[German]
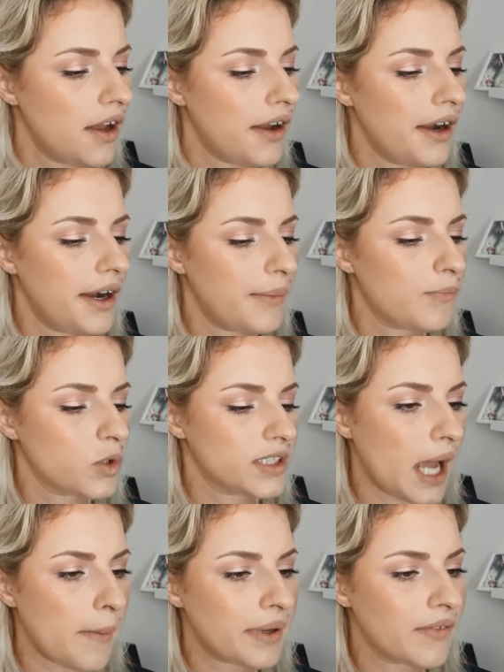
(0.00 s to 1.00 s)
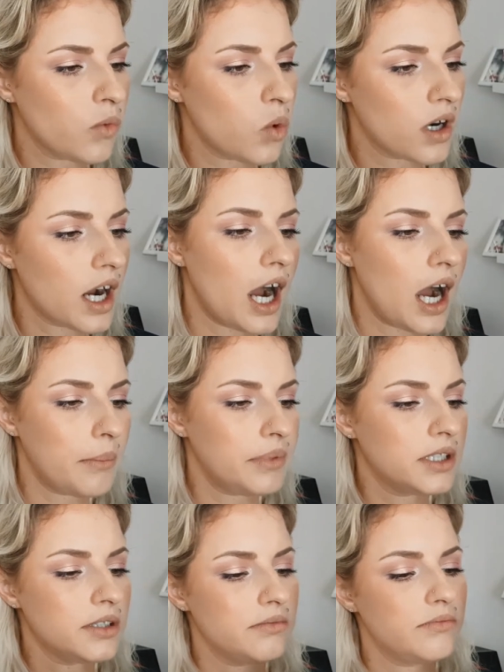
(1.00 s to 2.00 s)
Ähm, wo ich es abgewogen
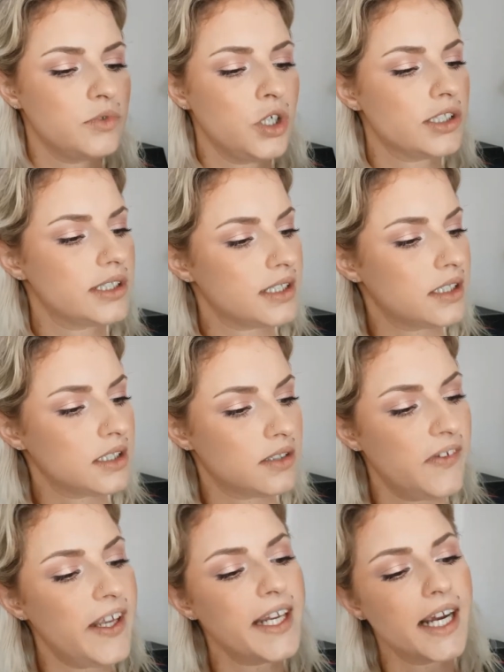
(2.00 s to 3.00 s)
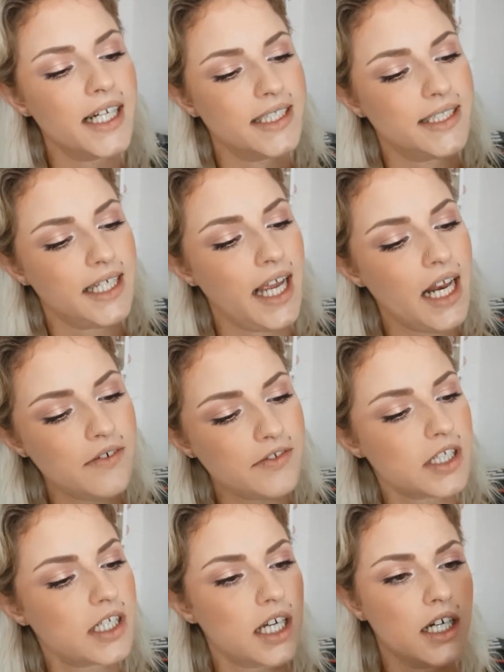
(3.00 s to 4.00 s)
habe, jetzt ist es weniger als die
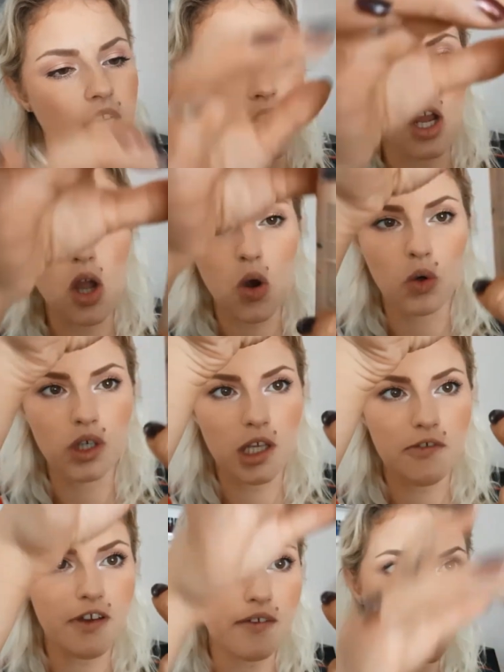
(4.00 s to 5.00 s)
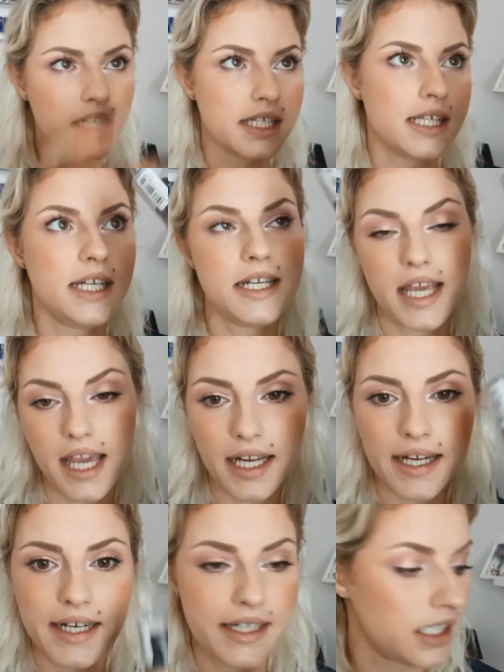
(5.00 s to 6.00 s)
Hälfte drin und ich verwende sie
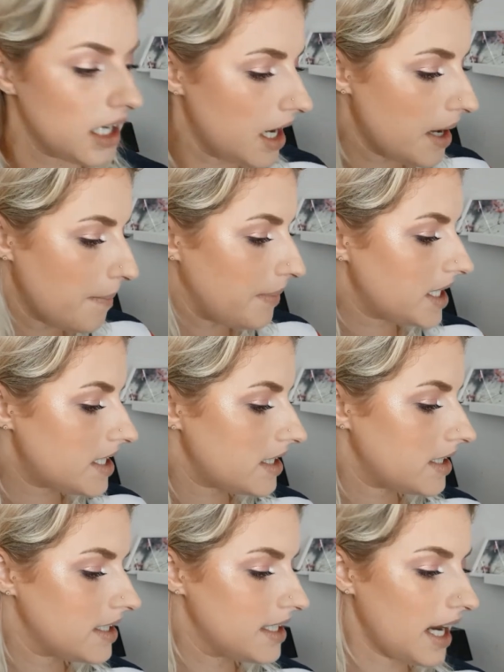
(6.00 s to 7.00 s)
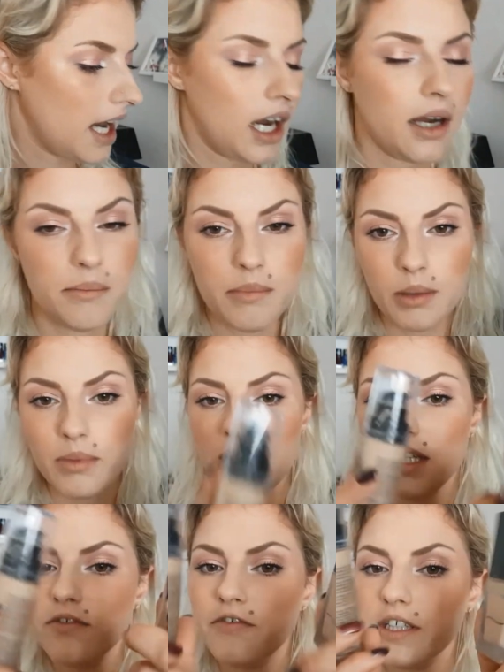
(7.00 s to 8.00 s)
täglich mit der
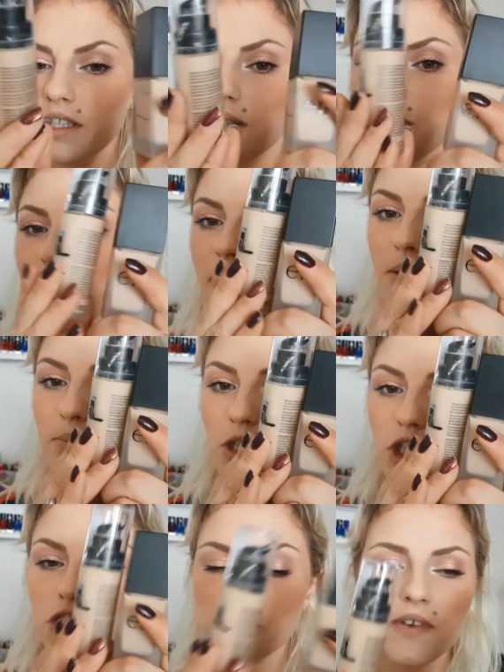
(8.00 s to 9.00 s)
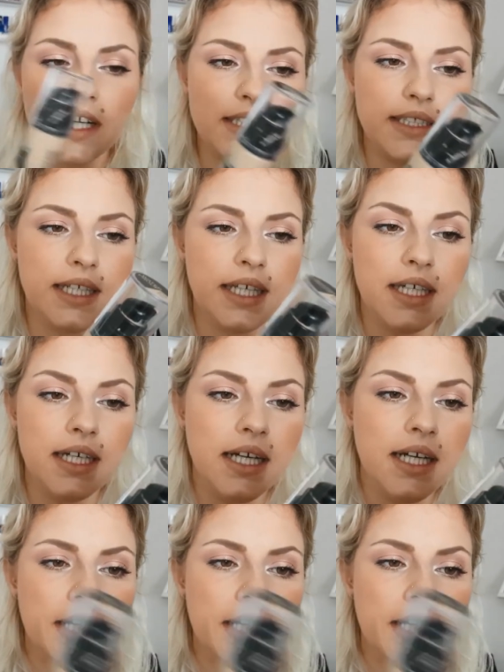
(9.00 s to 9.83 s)
Memidin Fit Me gemischt, weil die